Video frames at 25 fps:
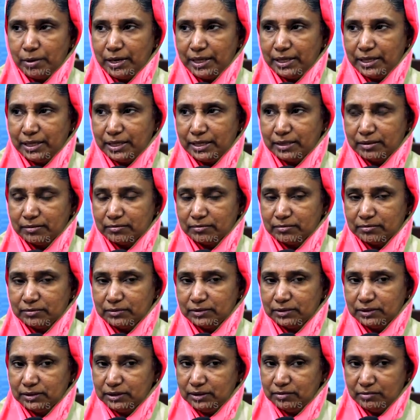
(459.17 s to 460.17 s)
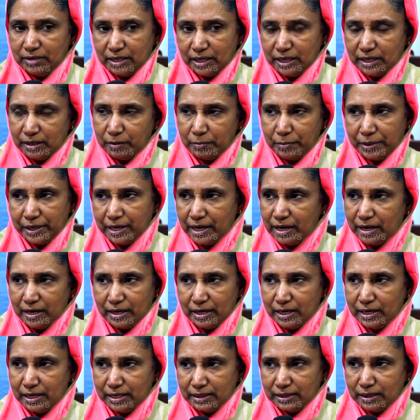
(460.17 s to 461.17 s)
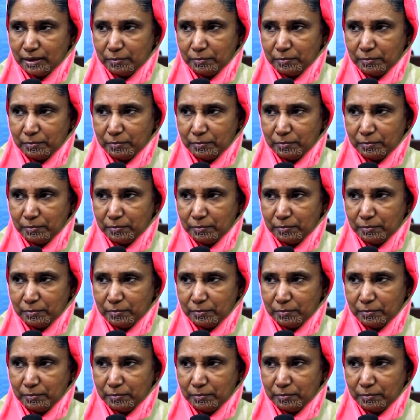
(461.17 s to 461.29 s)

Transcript: பிள்ளைங்க இவங்களுக்கு பின்னால் ரெண்டு